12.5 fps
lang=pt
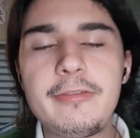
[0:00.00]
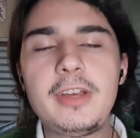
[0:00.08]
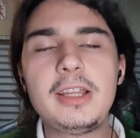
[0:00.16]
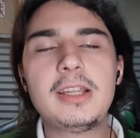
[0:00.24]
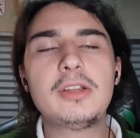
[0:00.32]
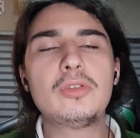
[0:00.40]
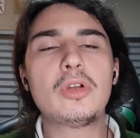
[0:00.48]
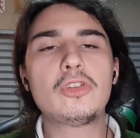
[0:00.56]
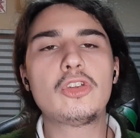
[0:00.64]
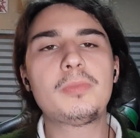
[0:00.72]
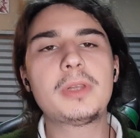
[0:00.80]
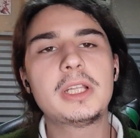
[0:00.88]
vida do
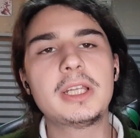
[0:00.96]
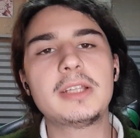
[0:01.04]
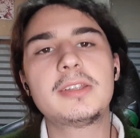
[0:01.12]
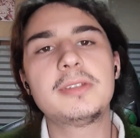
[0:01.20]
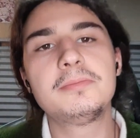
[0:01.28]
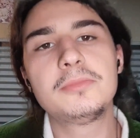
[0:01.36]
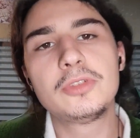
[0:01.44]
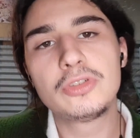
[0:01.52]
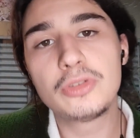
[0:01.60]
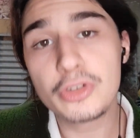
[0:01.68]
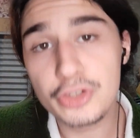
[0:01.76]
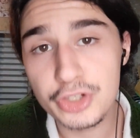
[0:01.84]
nosso planeta
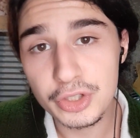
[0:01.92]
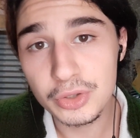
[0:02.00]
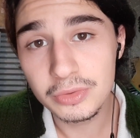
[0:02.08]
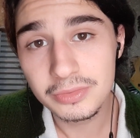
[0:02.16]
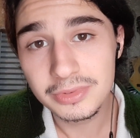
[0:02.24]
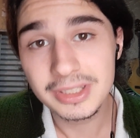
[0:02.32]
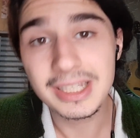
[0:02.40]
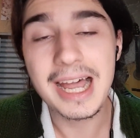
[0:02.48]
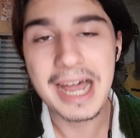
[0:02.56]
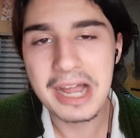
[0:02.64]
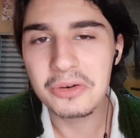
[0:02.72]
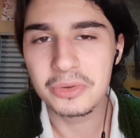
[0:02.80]
surgiu na
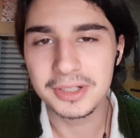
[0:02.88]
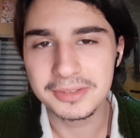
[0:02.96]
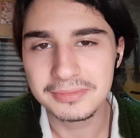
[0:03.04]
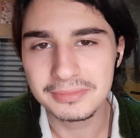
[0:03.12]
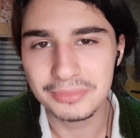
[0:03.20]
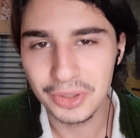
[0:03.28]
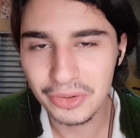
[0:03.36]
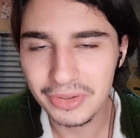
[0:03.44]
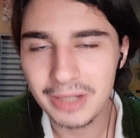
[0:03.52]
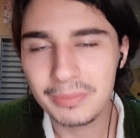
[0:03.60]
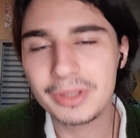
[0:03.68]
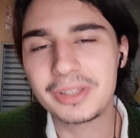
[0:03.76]
água muito
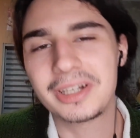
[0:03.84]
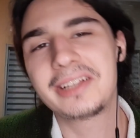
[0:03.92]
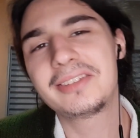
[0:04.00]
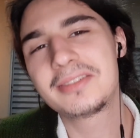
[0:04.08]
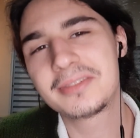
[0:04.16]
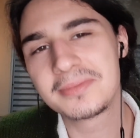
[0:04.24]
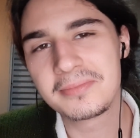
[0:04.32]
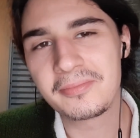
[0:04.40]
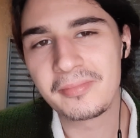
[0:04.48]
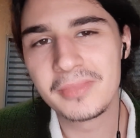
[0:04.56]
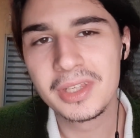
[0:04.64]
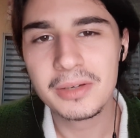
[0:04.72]
tempo atrás.
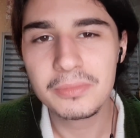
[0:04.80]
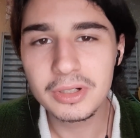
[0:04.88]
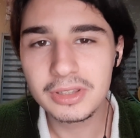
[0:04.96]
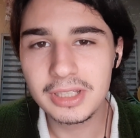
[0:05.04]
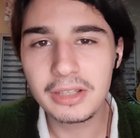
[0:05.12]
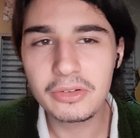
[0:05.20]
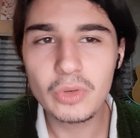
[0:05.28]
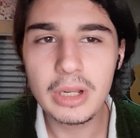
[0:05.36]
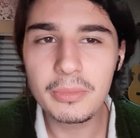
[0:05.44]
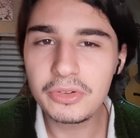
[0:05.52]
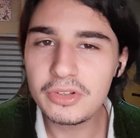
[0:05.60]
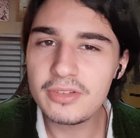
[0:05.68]
Portanto, não é
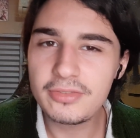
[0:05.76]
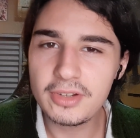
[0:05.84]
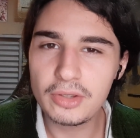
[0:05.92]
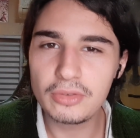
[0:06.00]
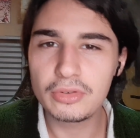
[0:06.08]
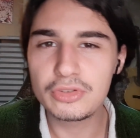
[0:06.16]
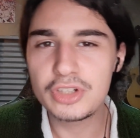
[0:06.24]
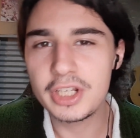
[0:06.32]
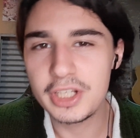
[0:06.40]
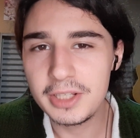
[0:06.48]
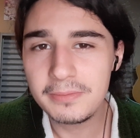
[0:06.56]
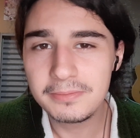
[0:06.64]
muito difícil
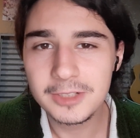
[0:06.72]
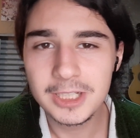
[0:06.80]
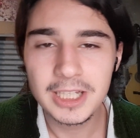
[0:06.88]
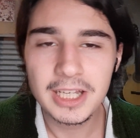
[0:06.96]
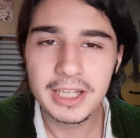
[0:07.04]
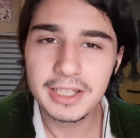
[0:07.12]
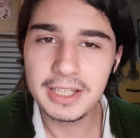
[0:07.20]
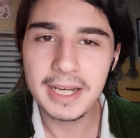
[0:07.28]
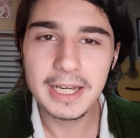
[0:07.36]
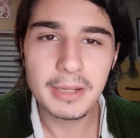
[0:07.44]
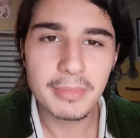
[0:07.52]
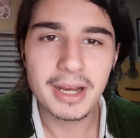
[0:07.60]
sugerir que
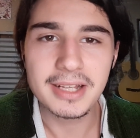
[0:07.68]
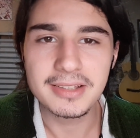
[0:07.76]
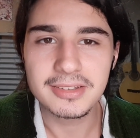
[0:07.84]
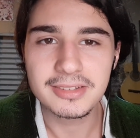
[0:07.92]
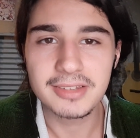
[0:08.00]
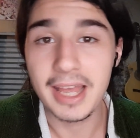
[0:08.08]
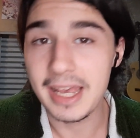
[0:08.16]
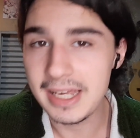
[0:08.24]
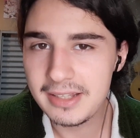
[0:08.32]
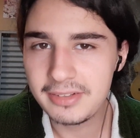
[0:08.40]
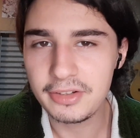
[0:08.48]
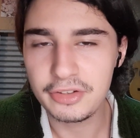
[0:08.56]
animais
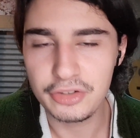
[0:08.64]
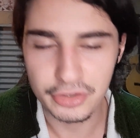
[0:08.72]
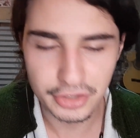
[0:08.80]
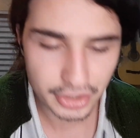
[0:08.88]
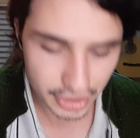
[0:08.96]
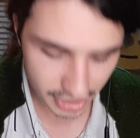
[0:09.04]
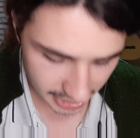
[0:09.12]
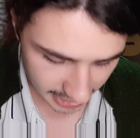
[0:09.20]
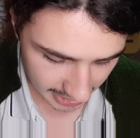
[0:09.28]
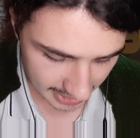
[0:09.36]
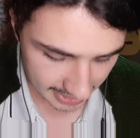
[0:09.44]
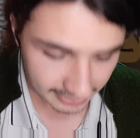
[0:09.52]
terrestres de hoje em dia
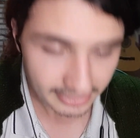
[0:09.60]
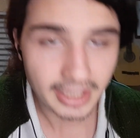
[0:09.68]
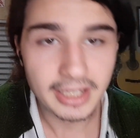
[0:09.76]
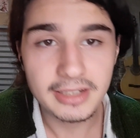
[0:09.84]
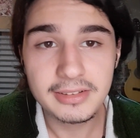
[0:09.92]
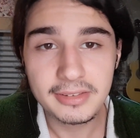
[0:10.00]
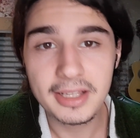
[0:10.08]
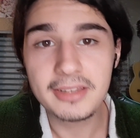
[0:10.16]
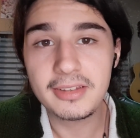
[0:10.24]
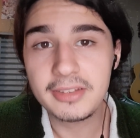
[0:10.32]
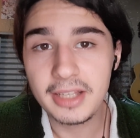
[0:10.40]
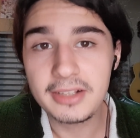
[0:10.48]
têm
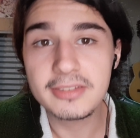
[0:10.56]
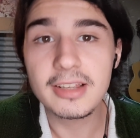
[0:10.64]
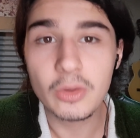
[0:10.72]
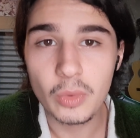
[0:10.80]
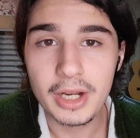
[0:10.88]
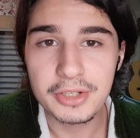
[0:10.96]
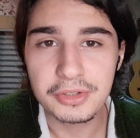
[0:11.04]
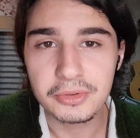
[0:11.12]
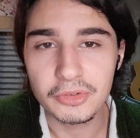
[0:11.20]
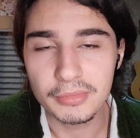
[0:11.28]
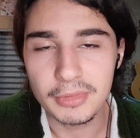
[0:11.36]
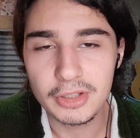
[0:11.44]
descendentes
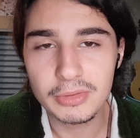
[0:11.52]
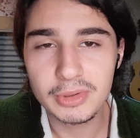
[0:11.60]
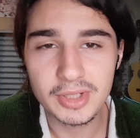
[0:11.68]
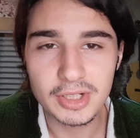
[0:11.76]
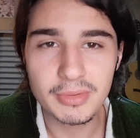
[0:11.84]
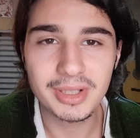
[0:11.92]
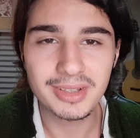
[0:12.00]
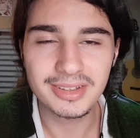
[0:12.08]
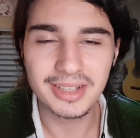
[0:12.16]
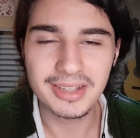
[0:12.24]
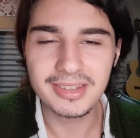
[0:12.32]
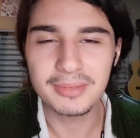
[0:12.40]
aquáticos, mesmo que seja uma
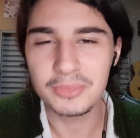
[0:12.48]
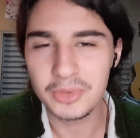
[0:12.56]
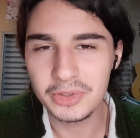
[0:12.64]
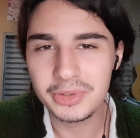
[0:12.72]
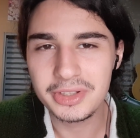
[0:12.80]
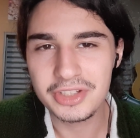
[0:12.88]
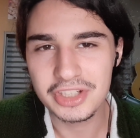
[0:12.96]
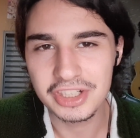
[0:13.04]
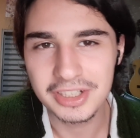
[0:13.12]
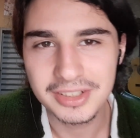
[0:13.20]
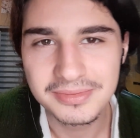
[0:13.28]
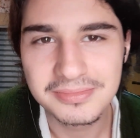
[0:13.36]
descendência muito
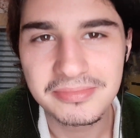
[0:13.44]
antiga.